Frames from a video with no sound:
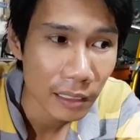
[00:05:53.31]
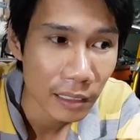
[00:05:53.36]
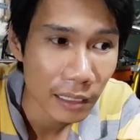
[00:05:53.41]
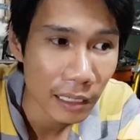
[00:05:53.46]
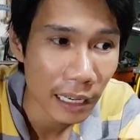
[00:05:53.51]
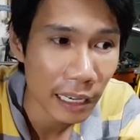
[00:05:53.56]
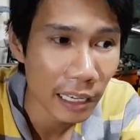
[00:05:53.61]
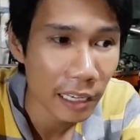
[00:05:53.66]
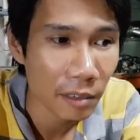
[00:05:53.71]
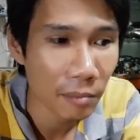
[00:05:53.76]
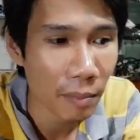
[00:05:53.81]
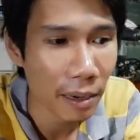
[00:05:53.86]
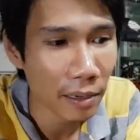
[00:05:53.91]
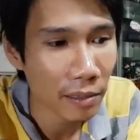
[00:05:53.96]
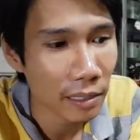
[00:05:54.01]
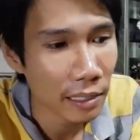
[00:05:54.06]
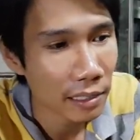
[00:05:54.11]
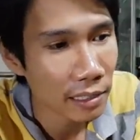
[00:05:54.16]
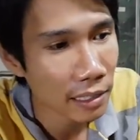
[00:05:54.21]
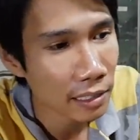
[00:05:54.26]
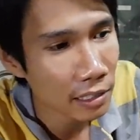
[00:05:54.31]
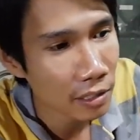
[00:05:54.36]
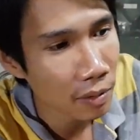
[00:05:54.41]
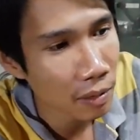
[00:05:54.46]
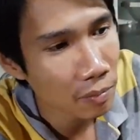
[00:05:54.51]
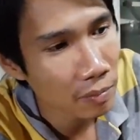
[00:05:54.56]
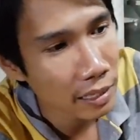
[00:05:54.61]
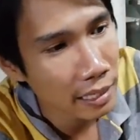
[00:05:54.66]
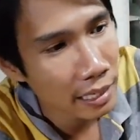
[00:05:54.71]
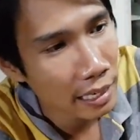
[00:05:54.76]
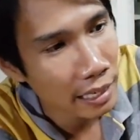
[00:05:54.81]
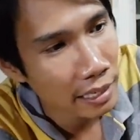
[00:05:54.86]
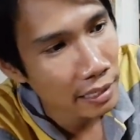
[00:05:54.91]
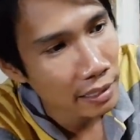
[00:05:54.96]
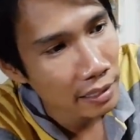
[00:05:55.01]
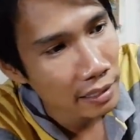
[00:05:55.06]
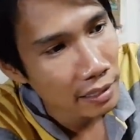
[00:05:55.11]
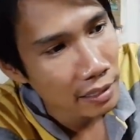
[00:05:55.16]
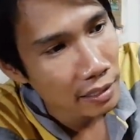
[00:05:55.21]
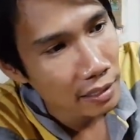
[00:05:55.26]
đấy bạn có thể nhìn trong ống dây đây
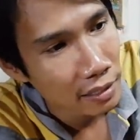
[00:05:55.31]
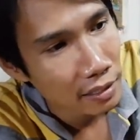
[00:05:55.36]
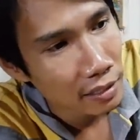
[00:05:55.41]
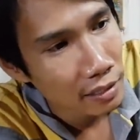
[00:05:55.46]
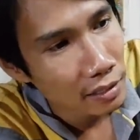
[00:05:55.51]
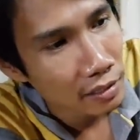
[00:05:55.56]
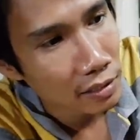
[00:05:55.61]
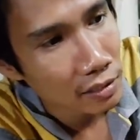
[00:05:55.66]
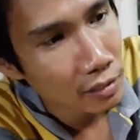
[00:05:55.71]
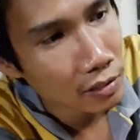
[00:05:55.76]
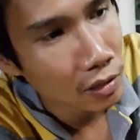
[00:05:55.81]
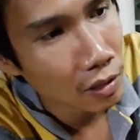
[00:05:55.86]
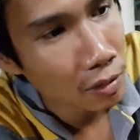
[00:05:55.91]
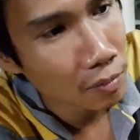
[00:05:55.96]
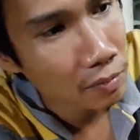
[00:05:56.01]
trong